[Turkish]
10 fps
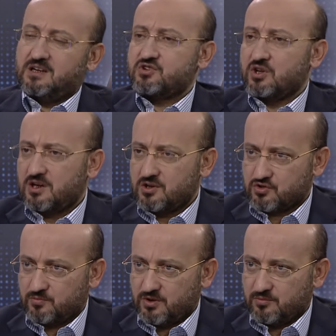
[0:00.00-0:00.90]
DAEŞ'e
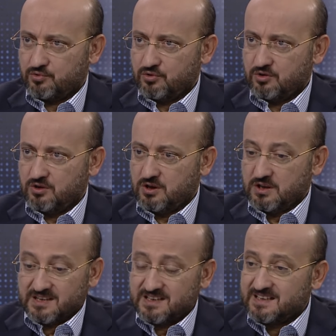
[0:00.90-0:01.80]
karşı mı yapıyor?
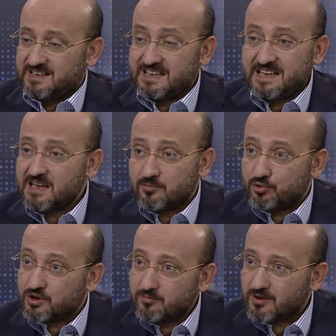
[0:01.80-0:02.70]
Niye
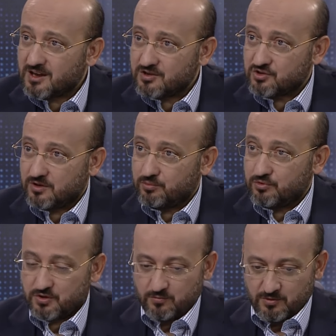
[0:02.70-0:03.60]
yapıyor? Kime karşı
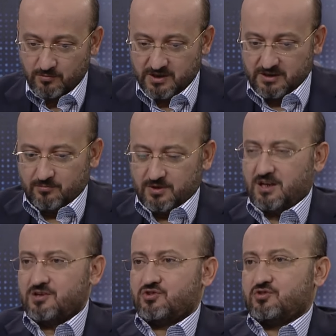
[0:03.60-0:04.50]
yapıyor? Şimdi madem
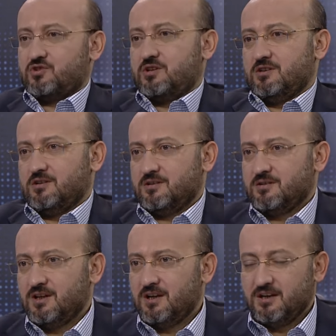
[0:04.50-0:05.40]
DAEŞ işte
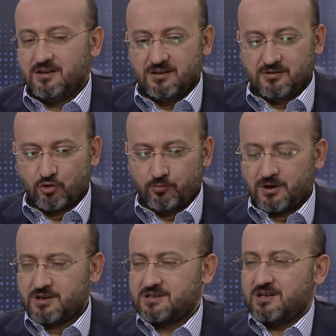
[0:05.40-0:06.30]
e,
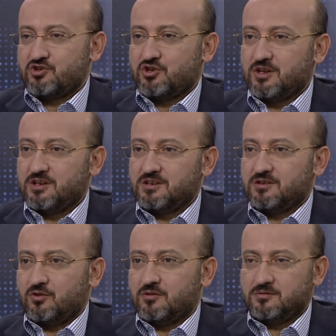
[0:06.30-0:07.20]
toprak
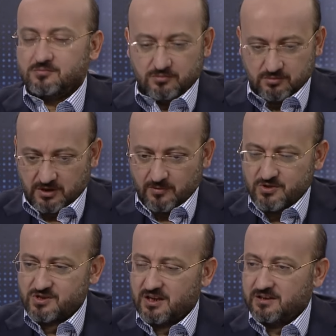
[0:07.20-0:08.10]
temizlendi,
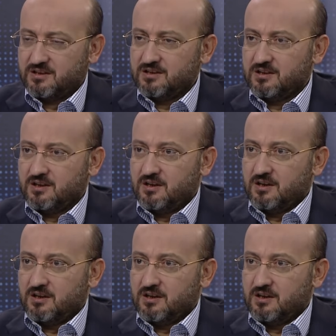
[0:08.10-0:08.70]
temizlendi,